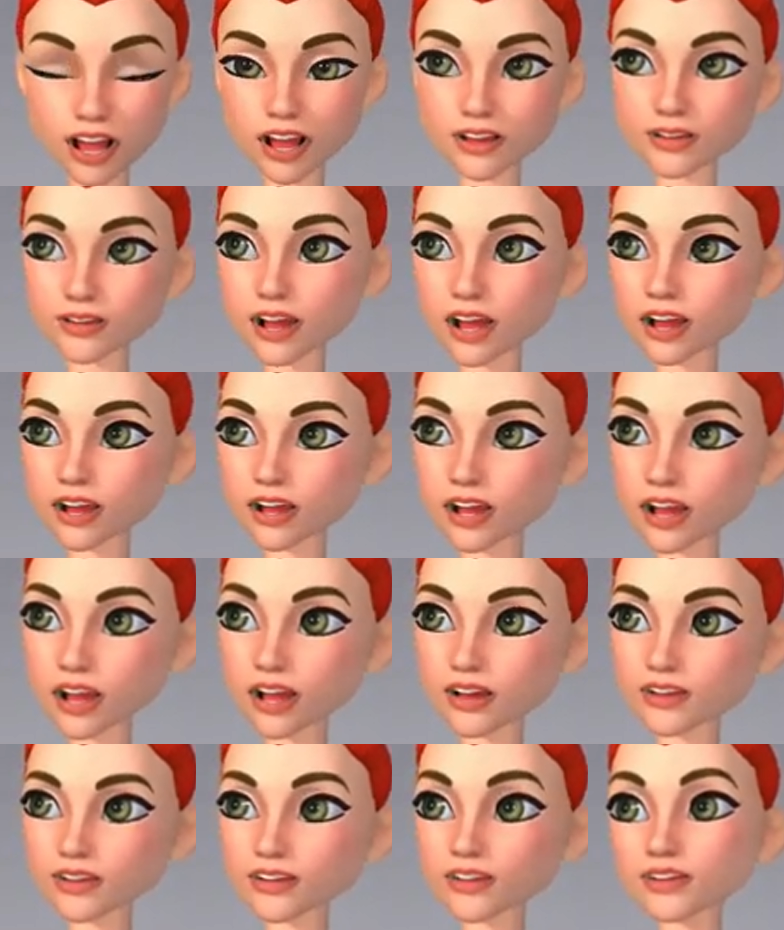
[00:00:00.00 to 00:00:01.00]
面が出て
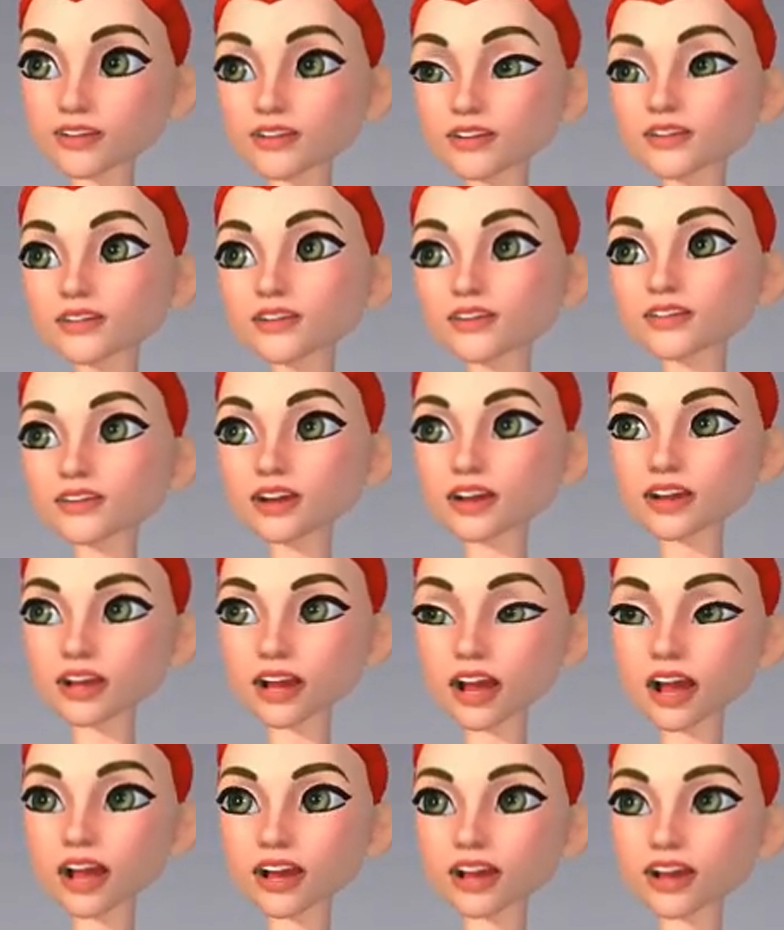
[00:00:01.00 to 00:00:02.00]
くると思うんです
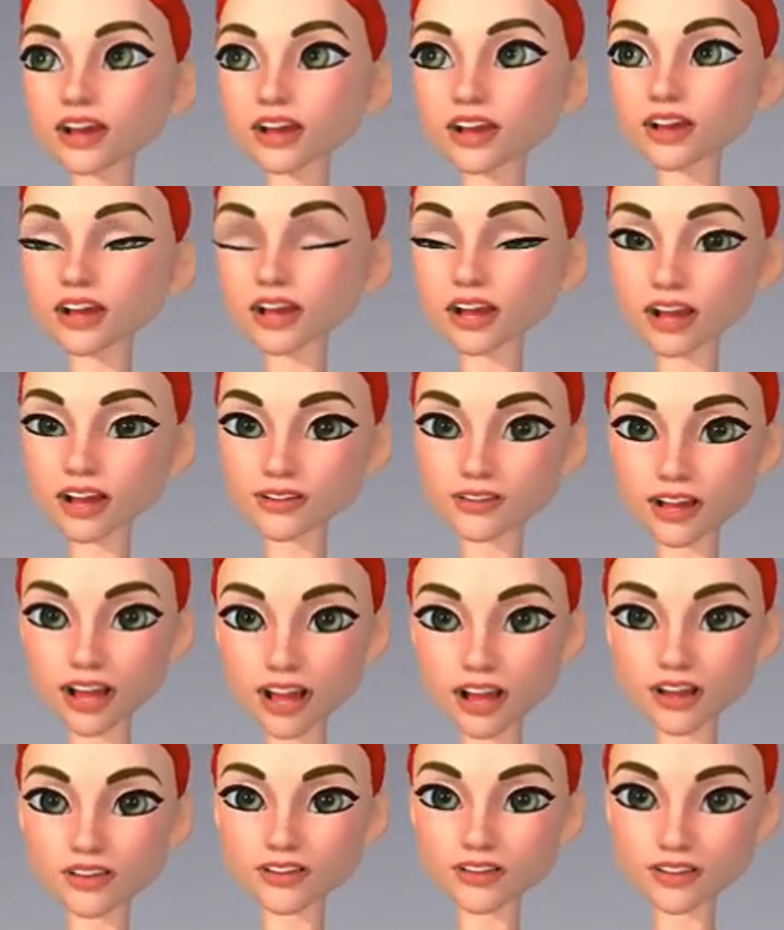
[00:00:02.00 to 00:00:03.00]
が、えー、3
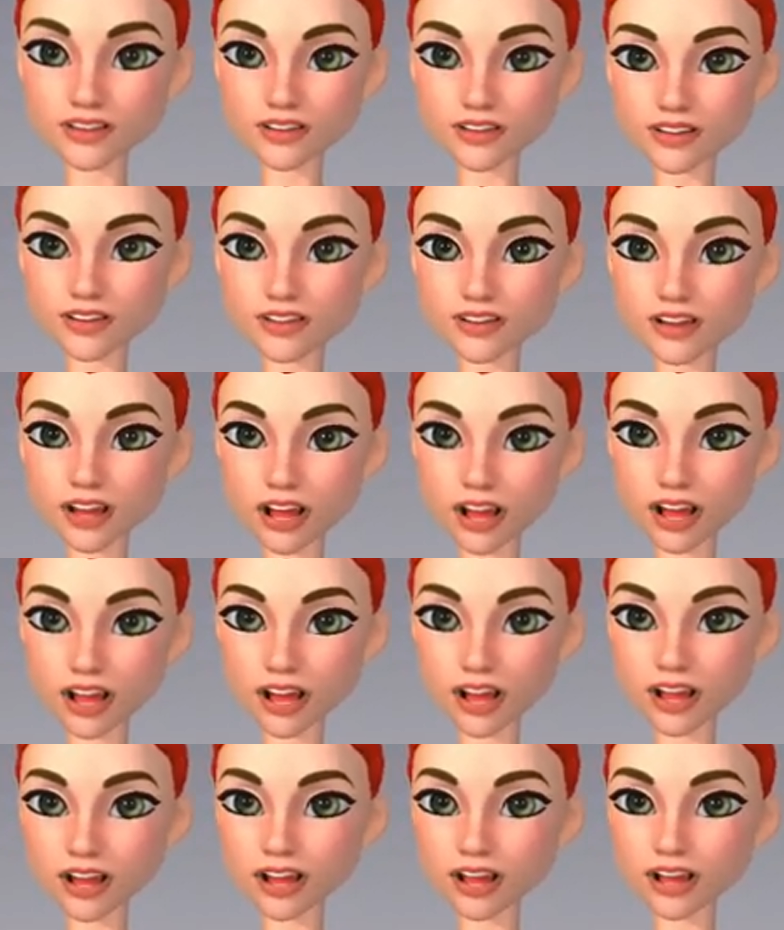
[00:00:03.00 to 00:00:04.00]
つほど、
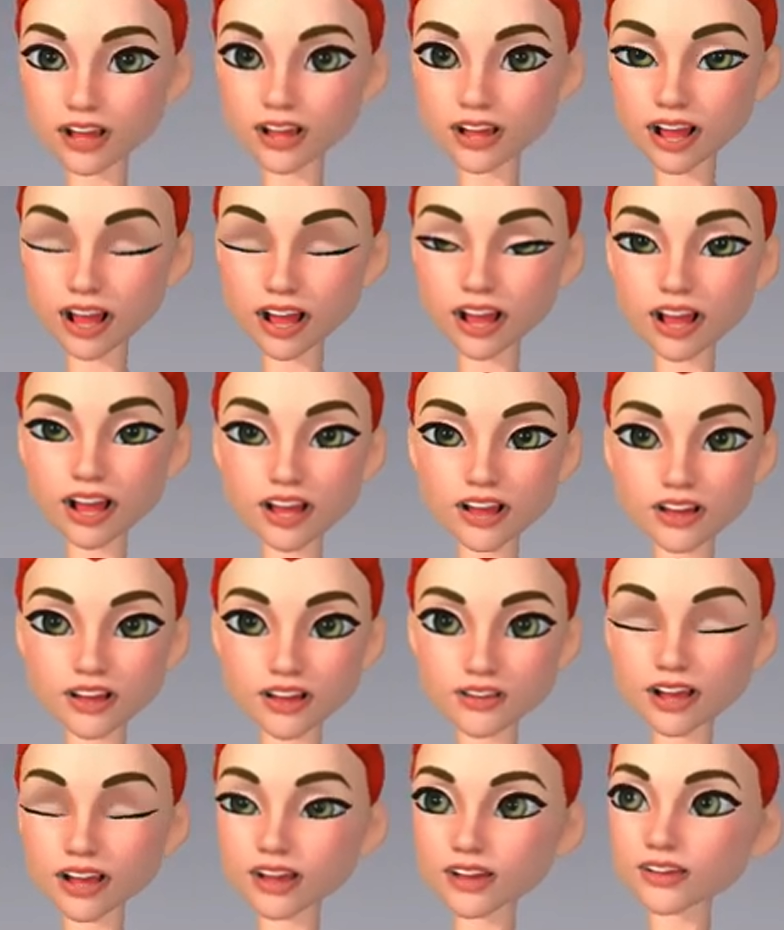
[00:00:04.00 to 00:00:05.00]
えー、設定する
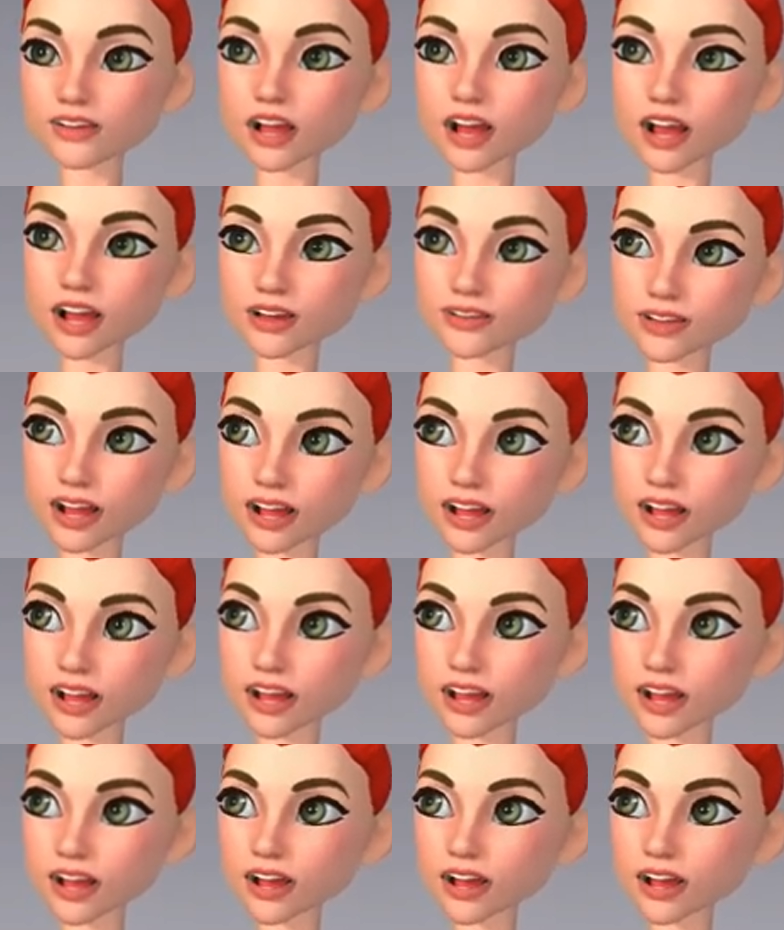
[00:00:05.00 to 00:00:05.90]
場所があります。